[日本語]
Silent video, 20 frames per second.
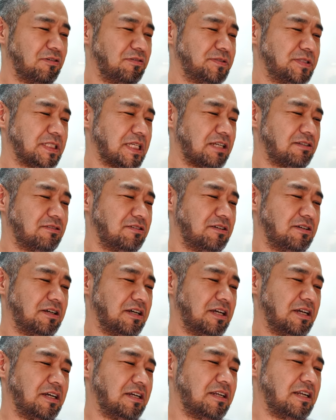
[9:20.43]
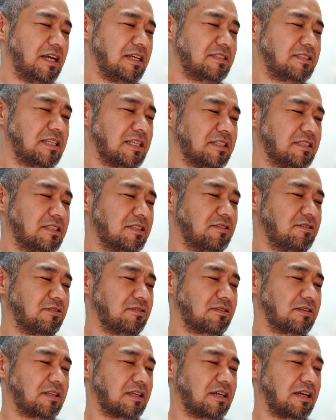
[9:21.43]
オフィシャル
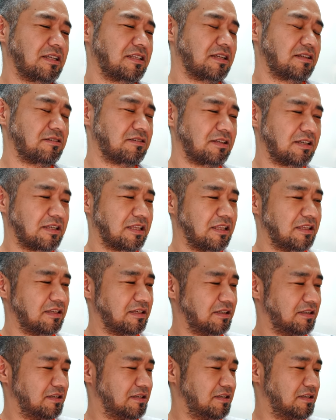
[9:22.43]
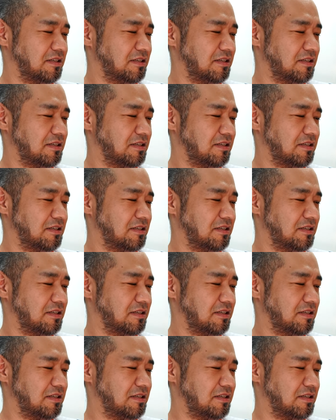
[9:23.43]
ライセンスドって書いてあるだけで